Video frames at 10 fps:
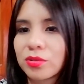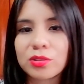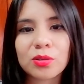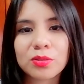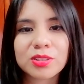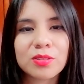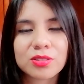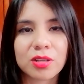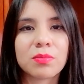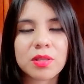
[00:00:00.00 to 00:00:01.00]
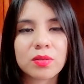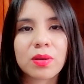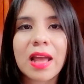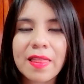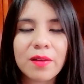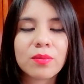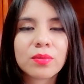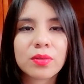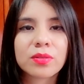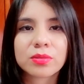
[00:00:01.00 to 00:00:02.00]
yo se los recomiendo cada
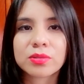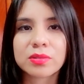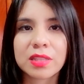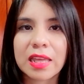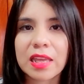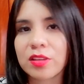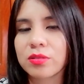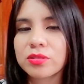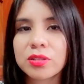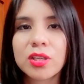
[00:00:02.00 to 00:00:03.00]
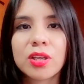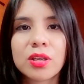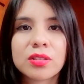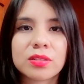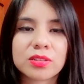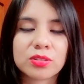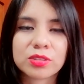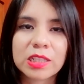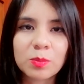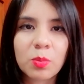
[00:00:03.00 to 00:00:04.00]
uno de, de ellos. Si
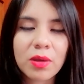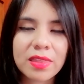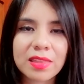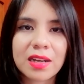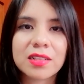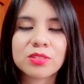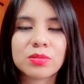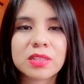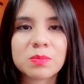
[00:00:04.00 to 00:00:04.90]
usted puede darles un